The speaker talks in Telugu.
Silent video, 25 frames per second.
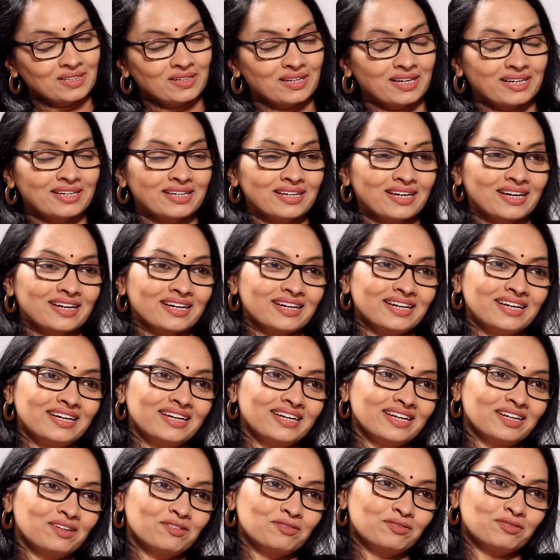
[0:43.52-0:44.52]
రైట్
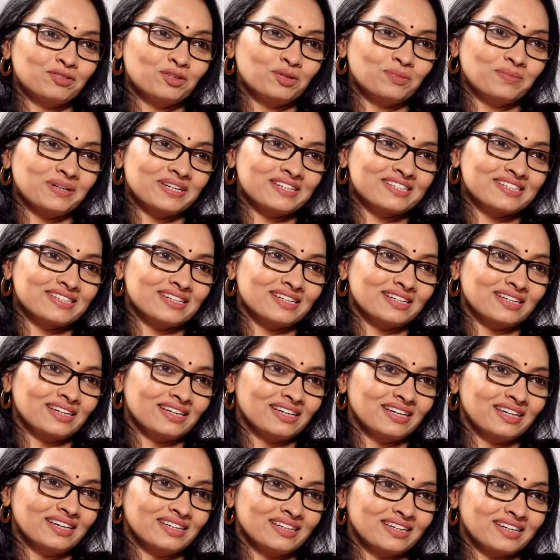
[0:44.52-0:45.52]
ఇండియన్ ఫుడ్ పరిస్థితి
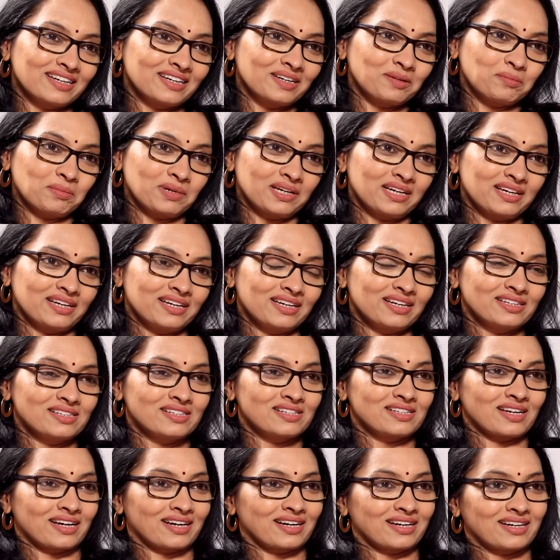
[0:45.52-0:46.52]
ఏంటండి ఎందుకంటే మన
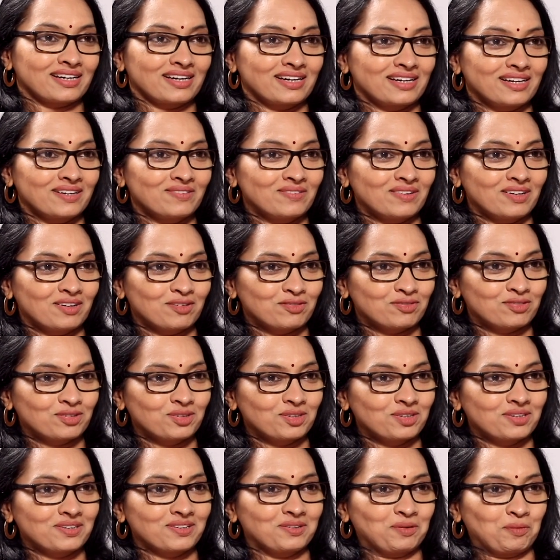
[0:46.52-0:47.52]
ఇండియన్స్ ఎక్కడికి వెళ్ళినా వాళ్ళ
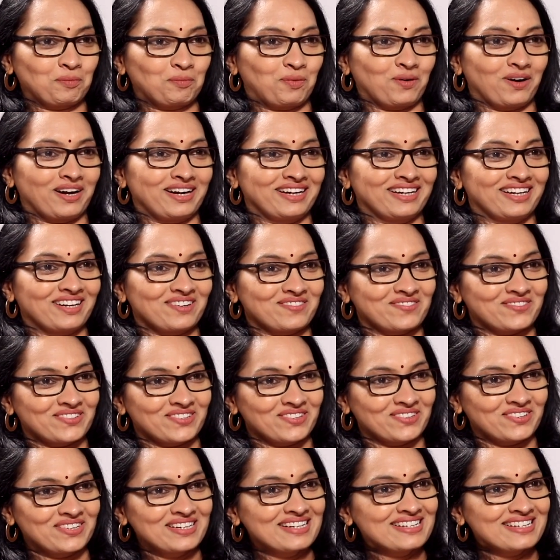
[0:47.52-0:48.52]
ఫుడ్ పాయింట్ ఆఫ్
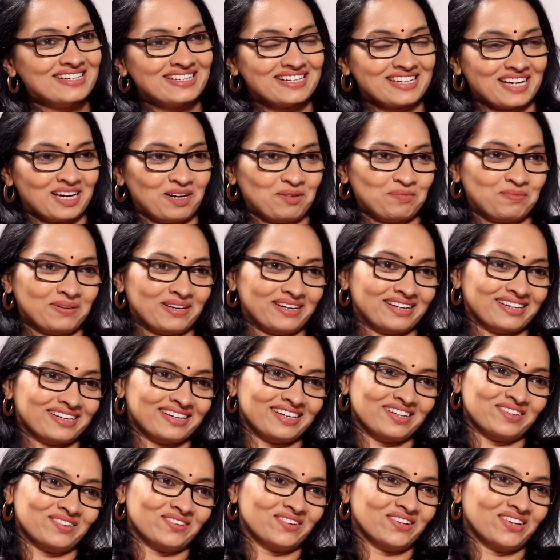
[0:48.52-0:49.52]
వ్యూలో చాలా
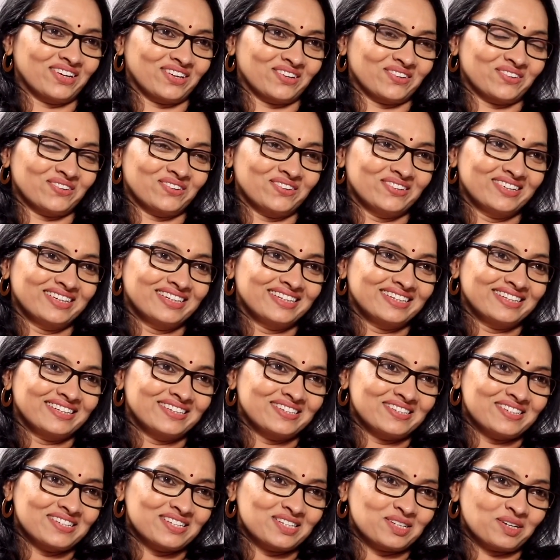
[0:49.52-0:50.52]
పర్టికులర్ ఉంటారు ఎస్
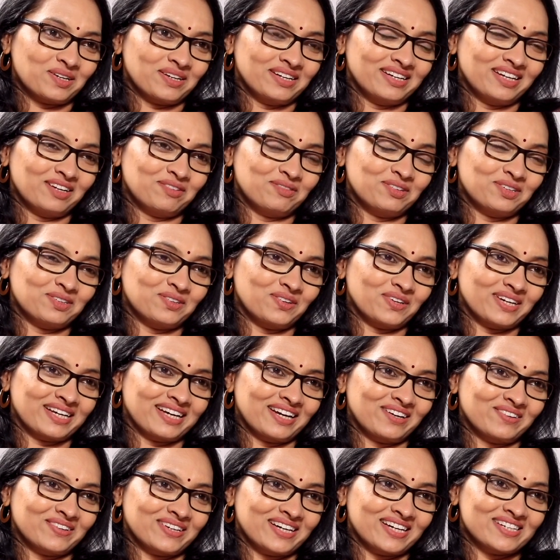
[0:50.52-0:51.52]
ఎస్ ఎస్ ఇండియన్ ఫుడ్
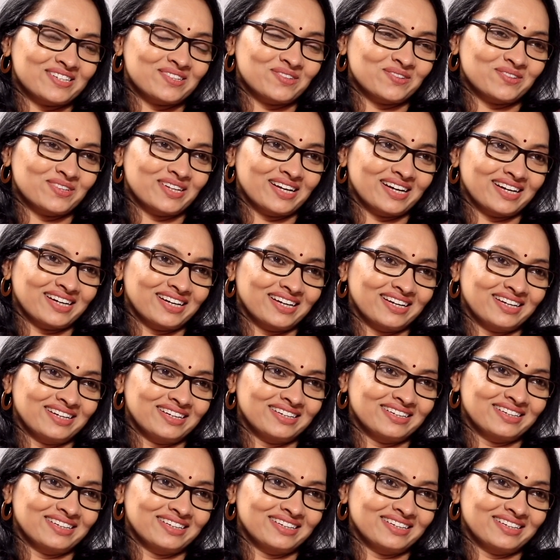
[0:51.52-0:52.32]
దొరికే అవకాశం ఉంది అక్కడ